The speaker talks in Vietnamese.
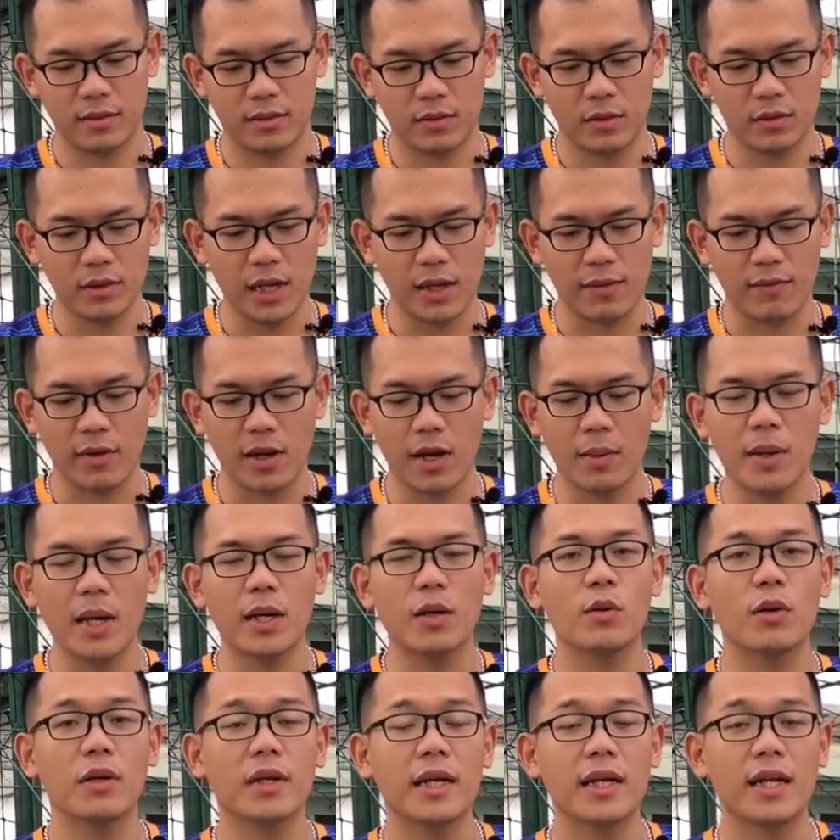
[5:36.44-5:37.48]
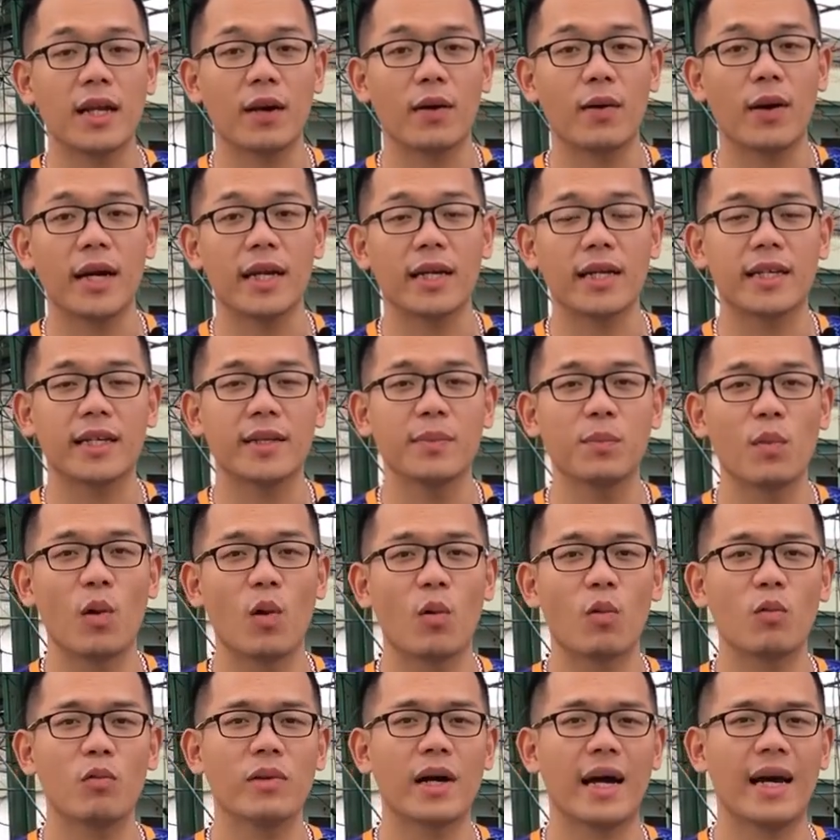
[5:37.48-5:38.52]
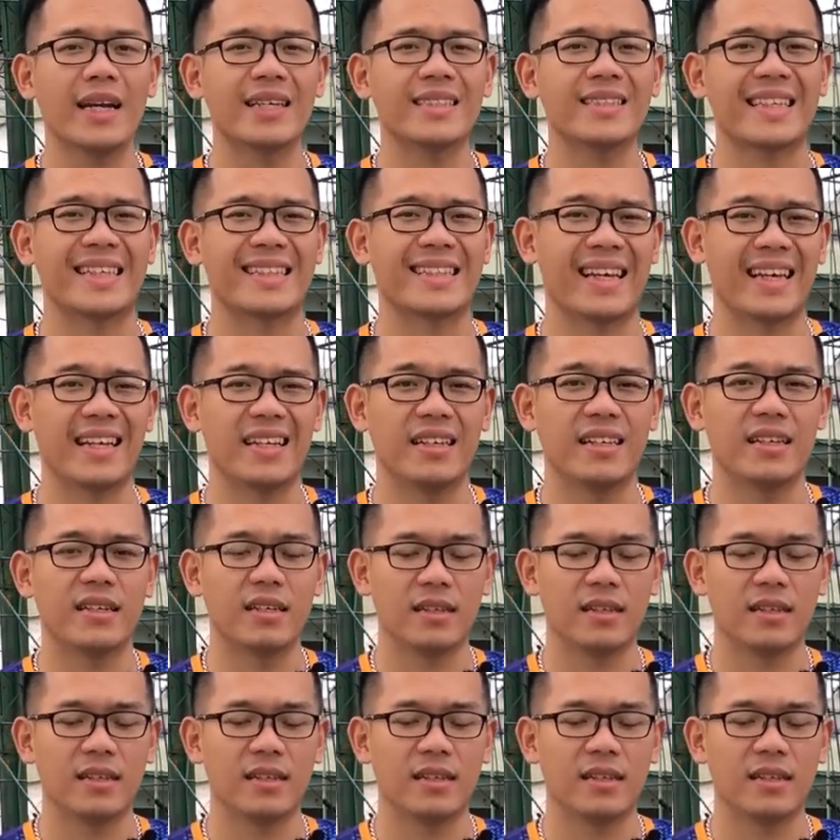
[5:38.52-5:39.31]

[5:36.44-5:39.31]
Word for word: nói thẳng với các bạn luôn, đây là loại gimbal cũng khá là rẻ tiền.